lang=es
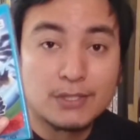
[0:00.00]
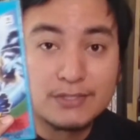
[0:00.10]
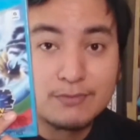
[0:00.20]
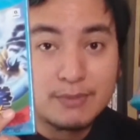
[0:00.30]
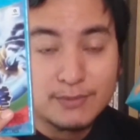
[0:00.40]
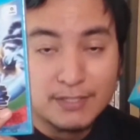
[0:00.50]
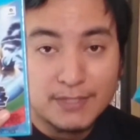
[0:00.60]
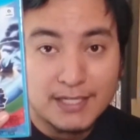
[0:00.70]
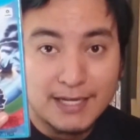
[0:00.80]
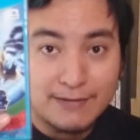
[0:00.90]
En esta ocasión
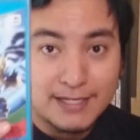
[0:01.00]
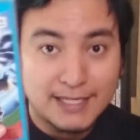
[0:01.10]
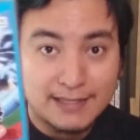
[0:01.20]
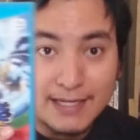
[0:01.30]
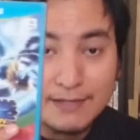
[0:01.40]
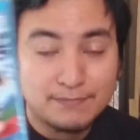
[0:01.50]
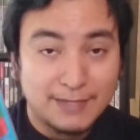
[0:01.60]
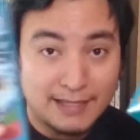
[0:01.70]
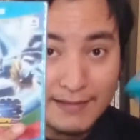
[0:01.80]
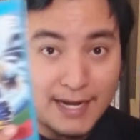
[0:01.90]
vamos a abrir a ver qué
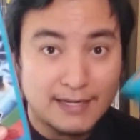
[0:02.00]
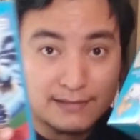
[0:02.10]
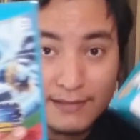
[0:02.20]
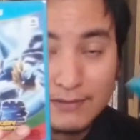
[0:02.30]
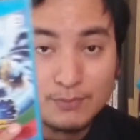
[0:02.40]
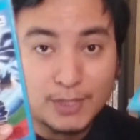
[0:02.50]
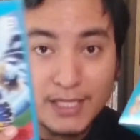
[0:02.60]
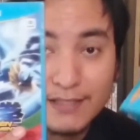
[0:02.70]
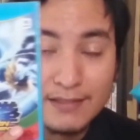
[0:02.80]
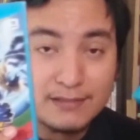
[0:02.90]
tal que traen
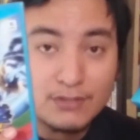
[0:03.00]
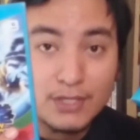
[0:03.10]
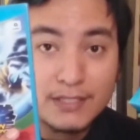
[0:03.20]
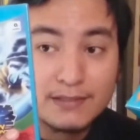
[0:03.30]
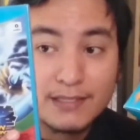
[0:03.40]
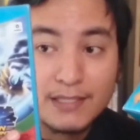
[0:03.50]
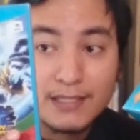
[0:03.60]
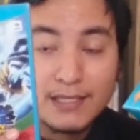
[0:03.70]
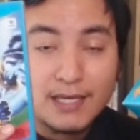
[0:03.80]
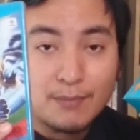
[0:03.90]
estas dos pequeñas
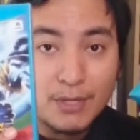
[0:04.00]
ediciones.